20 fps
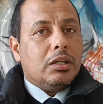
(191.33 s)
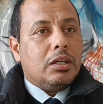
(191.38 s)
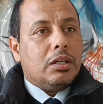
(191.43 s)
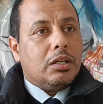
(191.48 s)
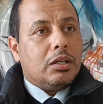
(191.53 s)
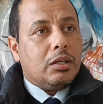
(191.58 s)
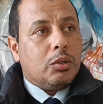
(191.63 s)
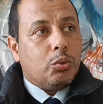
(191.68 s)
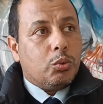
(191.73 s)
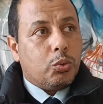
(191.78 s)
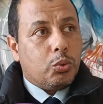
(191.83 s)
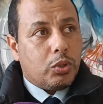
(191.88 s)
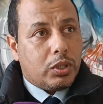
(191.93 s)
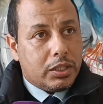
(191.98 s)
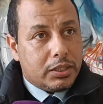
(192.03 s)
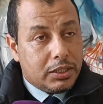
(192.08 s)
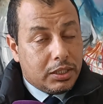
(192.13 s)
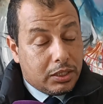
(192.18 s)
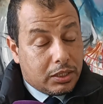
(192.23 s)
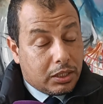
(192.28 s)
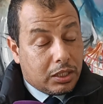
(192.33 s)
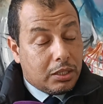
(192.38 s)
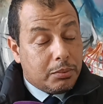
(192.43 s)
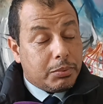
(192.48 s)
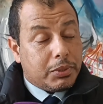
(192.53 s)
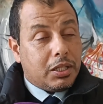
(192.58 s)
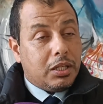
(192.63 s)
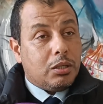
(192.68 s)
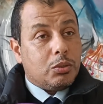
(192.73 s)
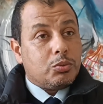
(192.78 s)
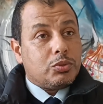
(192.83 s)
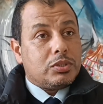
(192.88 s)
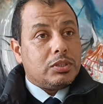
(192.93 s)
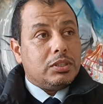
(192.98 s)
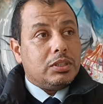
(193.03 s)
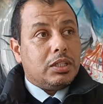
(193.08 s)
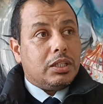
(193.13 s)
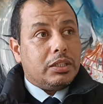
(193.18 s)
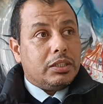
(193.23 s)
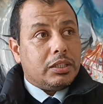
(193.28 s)
آه، وكذلك غابه
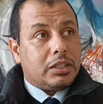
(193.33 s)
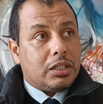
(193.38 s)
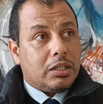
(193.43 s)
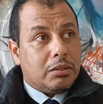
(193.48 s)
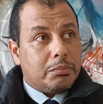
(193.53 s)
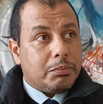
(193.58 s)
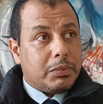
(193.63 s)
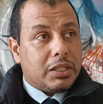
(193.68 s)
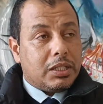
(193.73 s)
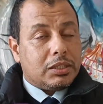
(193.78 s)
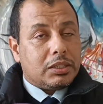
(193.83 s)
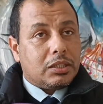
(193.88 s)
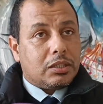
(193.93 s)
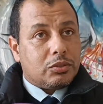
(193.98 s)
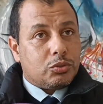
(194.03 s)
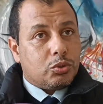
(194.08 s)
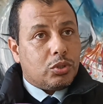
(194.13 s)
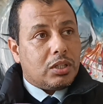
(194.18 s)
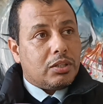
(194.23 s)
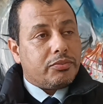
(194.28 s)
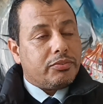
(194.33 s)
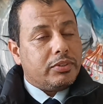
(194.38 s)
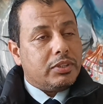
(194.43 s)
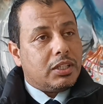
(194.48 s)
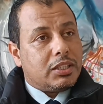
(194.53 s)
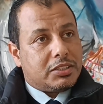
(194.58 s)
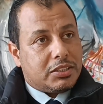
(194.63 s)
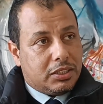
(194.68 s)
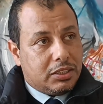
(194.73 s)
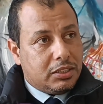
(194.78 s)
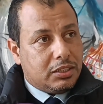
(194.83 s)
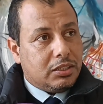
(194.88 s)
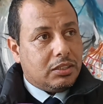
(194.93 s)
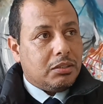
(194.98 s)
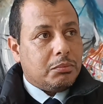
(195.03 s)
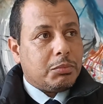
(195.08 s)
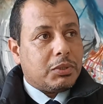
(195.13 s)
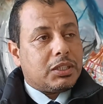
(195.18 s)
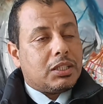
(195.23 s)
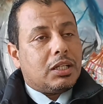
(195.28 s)
الحوزيه يعني كمناطق جغرافيه كتعني
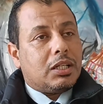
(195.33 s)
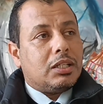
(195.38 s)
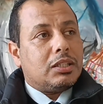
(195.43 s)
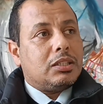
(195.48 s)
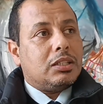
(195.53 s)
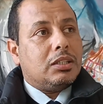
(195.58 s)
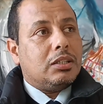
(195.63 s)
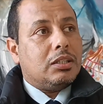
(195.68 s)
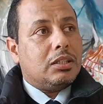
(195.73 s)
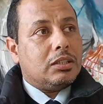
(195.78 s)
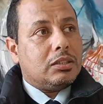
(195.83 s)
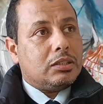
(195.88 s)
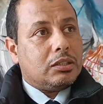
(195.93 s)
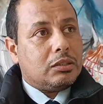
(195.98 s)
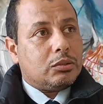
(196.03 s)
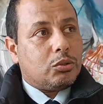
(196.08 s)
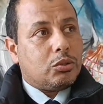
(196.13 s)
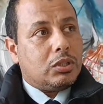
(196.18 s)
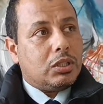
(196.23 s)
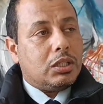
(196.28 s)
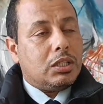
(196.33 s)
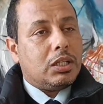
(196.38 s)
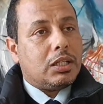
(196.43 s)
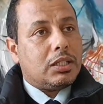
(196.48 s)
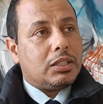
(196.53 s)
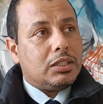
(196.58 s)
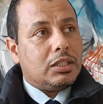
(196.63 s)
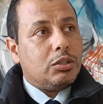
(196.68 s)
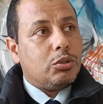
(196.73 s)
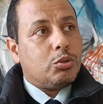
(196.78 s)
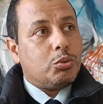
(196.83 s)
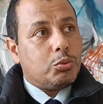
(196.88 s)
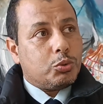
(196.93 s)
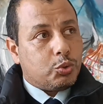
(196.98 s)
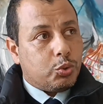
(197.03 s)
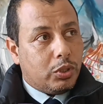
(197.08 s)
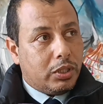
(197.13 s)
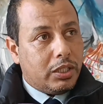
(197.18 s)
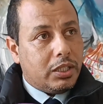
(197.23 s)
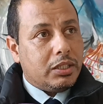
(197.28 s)
المنطقه ديال ديال الوكاله كذلك
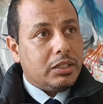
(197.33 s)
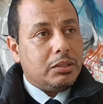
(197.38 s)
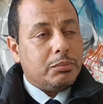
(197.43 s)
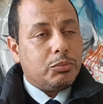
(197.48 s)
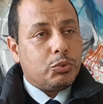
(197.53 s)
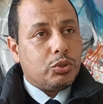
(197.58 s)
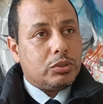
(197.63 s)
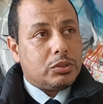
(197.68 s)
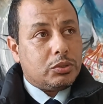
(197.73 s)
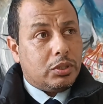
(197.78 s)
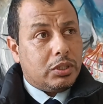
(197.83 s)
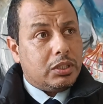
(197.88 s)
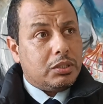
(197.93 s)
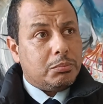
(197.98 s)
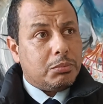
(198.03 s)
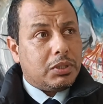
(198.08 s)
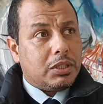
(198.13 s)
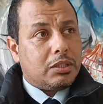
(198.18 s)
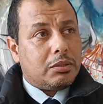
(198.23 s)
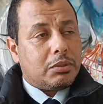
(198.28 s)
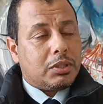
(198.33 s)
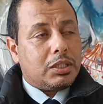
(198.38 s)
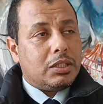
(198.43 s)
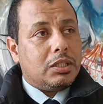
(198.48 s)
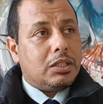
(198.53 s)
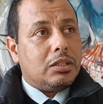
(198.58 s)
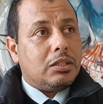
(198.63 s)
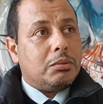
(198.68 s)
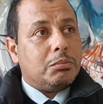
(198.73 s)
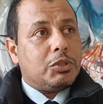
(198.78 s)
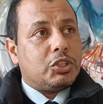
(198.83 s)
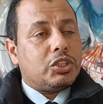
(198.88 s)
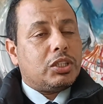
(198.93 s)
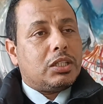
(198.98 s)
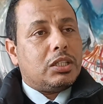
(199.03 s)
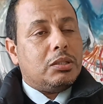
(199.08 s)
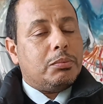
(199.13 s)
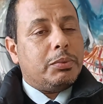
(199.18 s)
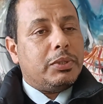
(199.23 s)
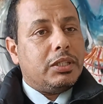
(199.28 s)
وتعاني تعاني من خلال
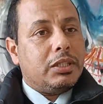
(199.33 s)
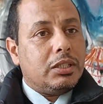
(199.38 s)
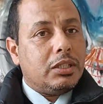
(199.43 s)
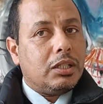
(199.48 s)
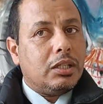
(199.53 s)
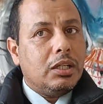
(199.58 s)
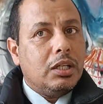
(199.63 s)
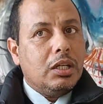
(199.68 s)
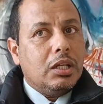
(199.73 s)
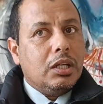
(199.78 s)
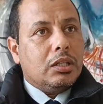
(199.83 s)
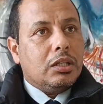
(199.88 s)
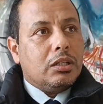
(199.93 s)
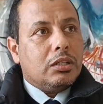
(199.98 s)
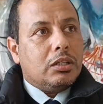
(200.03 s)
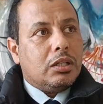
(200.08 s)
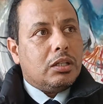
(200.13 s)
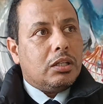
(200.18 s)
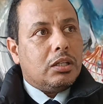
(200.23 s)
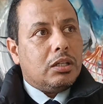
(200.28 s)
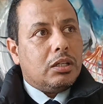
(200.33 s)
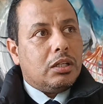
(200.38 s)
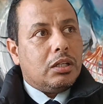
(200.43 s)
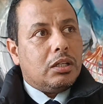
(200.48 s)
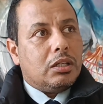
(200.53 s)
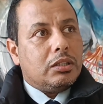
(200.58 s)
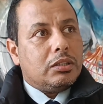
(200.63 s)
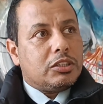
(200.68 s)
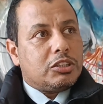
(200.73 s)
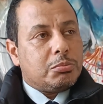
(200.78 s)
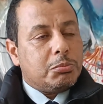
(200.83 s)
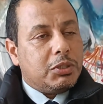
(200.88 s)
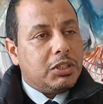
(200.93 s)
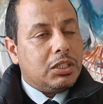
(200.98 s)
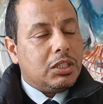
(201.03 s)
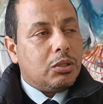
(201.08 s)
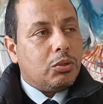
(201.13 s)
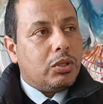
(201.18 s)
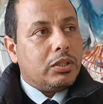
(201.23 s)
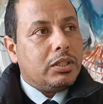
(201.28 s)
المشاكل البيئيه آه،
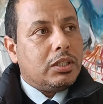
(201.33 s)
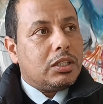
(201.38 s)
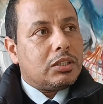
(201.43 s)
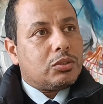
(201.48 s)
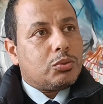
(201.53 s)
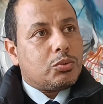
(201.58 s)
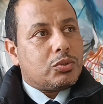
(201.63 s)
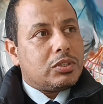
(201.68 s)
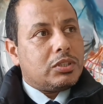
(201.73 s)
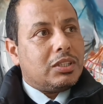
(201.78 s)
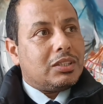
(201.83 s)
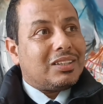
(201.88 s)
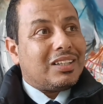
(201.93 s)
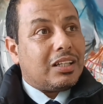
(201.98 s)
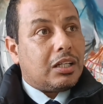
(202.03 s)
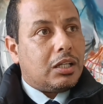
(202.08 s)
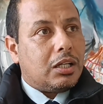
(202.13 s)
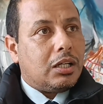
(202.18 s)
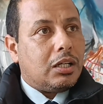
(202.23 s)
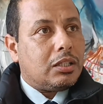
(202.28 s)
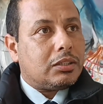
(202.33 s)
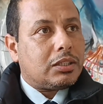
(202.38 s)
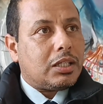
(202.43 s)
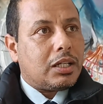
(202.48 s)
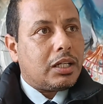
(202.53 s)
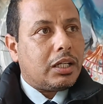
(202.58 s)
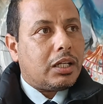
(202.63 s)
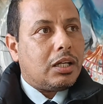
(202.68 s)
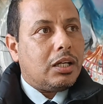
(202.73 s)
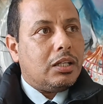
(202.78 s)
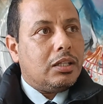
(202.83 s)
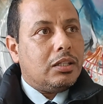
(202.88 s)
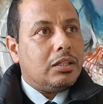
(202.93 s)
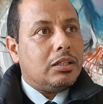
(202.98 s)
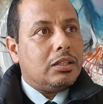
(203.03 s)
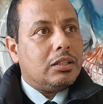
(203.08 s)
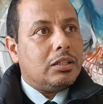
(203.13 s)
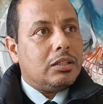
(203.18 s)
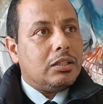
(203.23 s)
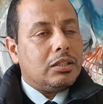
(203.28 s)
نتمنى ان التوصيه تلقى طريقها
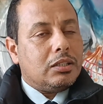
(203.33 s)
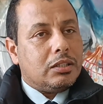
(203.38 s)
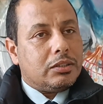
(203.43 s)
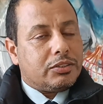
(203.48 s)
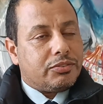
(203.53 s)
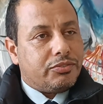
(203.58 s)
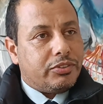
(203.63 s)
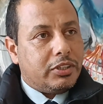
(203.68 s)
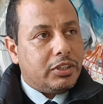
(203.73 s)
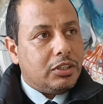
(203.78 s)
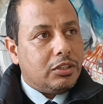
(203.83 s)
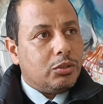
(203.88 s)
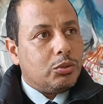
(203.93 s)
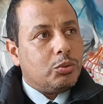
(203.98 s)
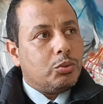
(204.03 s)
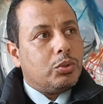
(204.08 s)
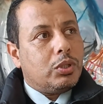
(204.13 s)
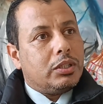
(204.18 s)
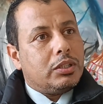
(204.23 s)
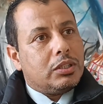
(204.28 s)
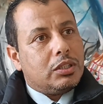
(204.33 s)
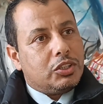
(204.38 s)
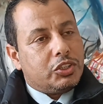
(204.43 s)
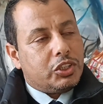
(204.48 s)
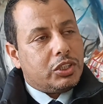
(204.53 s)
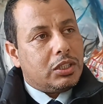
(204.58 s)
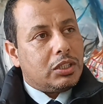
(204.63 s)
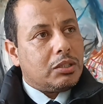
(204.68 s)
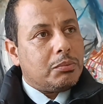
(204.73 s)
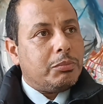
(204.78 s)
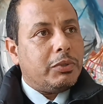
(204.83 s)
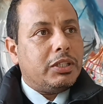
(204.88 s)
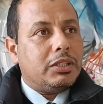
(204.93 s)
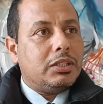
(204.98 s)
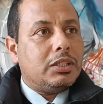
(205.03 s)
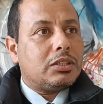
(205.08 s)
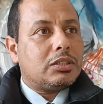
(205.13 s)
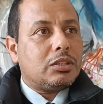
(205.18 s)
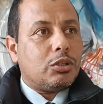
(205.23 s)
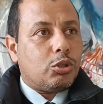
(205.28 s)
للتفعيل وان الجهات
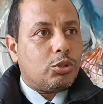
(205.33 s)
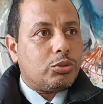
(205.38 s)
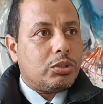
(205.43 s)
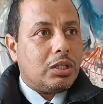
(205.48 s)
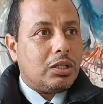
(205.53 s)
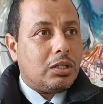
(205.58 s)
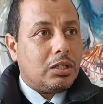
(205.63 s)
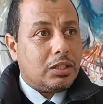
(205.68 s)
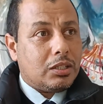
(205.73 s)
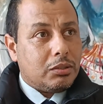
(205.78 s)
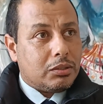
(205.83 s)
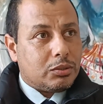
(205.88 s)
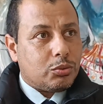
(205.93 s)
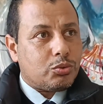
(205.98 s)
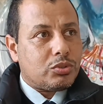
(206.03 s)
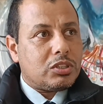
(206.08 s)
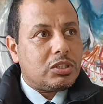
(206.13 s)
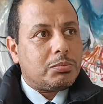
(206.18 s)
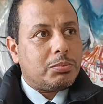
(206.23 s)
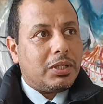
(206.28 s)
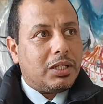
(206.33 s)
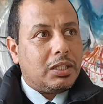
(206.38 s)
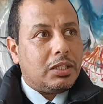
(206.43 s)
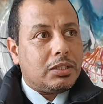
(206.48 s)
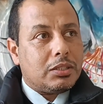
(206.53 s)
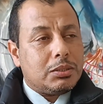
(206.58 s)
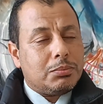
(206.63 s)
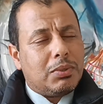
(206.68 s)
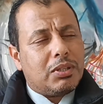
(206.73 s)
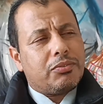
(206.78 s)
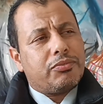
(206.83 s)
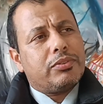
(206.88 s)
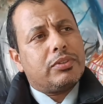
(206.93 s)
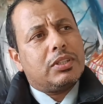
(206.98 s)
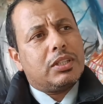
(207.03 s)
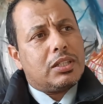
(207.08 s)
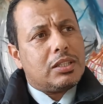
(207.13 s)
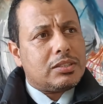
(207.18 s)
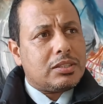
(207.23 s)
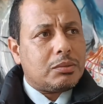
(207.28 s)
المعنيه تاخذ هذه التوصيات بعين الاعتبار في
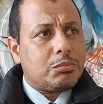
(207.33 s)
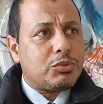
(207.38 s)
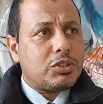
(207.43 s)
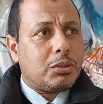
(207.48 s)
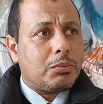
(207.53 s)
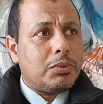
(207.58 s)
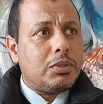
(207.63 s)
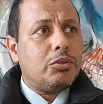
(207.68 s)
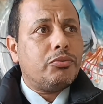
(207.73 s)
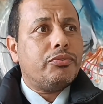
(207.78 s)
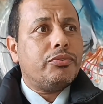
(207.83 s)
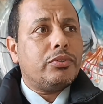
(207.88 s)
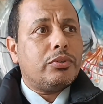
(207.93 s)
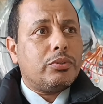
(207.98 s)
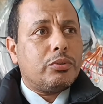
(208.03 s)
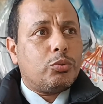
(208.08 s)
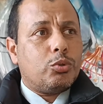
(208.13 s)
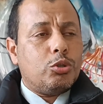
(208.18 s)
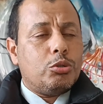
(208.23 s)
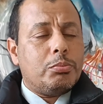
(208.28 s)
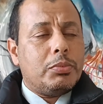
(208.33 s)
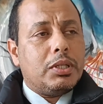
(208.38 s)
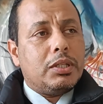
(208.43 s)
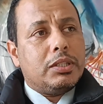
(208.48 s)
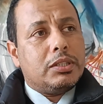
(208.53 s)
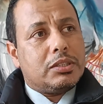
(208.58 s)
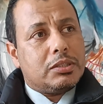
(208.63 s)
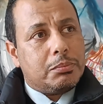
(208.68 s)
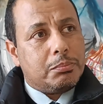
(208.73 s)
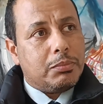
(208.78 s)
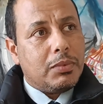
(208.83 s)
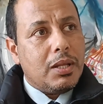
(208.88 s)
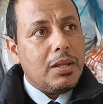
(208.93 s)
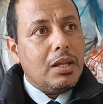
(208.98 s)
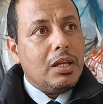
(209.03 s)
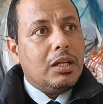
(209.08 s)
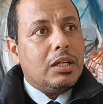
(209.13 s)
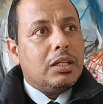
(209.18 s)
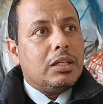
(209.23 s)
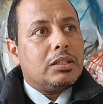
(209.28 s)
الدراسه المستقبليه وفي كل ما يتم
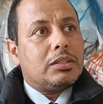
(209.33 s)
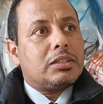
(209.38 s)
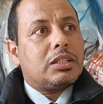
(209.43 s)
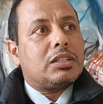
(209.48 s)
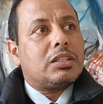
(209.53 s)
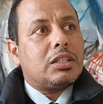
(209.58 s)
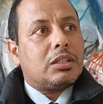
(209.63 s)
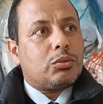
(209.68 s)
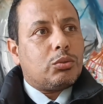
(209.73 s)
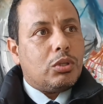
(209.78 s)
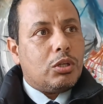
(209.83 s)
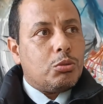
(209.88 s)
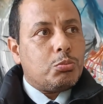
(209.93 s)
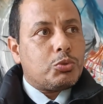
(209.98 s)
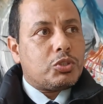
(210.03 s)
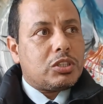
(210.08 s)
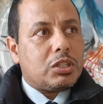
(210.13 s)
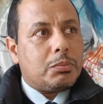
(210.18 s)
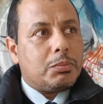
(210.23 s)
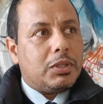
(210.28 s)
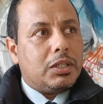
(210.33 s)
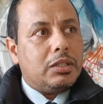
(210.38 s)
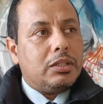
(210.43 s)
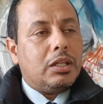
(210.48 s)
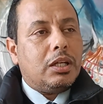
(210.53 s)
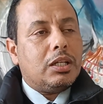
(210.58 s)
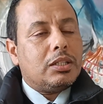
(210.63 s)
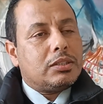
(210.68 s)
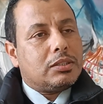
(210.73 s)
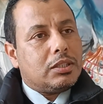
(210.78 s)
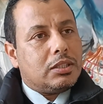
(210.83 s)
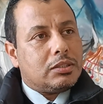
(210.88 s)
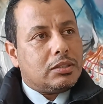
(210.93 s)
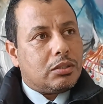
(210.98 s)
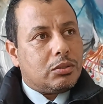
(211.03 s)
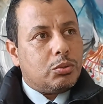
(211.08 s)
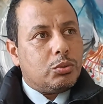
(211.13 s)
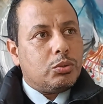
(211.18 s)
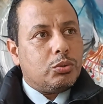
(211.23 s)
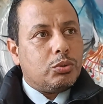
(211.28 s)
التخطيط له مستقبلا حتى
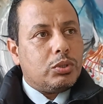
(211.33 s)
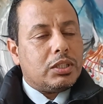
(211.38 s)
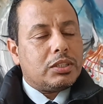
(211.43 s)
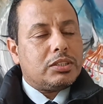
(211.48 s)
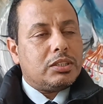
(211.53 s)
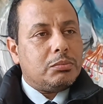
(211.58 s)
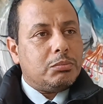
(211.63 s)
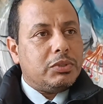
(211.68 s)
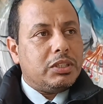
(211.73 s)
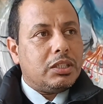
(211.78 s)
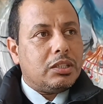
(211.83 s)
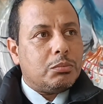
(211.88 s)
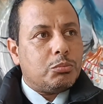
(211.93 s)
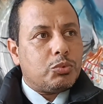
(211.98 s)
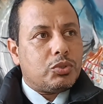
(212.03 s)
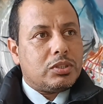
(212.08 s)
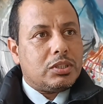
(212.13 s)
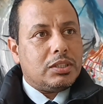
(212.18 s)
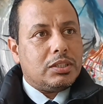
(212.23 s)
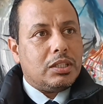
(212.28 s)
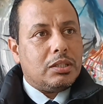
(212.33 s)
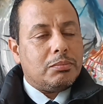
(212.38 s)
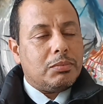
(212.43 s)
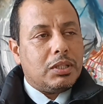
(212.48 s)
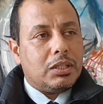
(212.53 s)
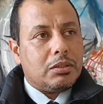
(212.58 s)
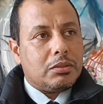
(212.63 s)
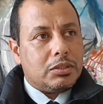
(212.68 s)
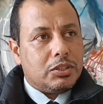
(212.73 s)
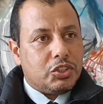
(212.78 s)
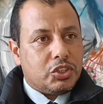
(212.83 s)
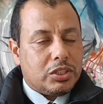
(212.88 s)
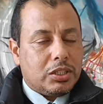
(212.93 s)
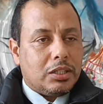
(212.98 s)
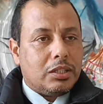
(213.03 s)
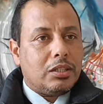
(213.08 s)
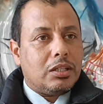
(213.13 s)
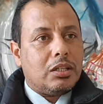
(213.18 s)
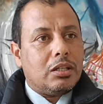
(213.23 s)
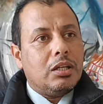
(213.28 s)
تكون هناك تنميه مستدامه ان شاء
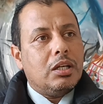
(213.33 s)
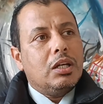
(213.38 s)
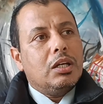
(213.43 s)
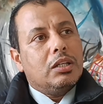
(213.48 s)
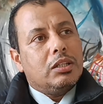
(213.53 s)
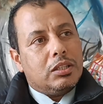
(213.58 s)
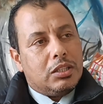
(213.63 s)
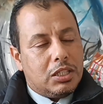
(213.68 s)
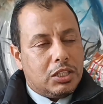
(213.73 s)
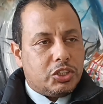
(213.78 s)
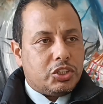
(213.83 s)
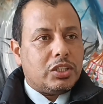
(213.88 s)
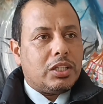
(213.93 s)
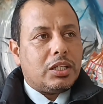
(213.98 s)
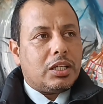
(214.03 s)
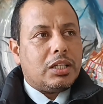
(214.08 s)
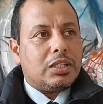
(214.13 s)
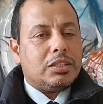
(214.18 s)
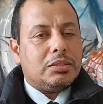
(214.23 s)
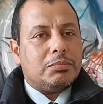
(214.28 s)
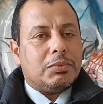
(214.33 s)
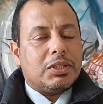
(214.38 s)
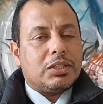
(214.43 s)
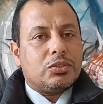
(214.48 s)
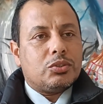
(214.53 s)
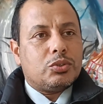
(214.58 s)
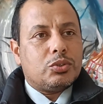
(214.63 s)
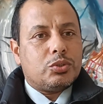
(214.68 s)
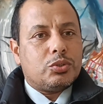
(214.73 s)
الله للاجيال القادمه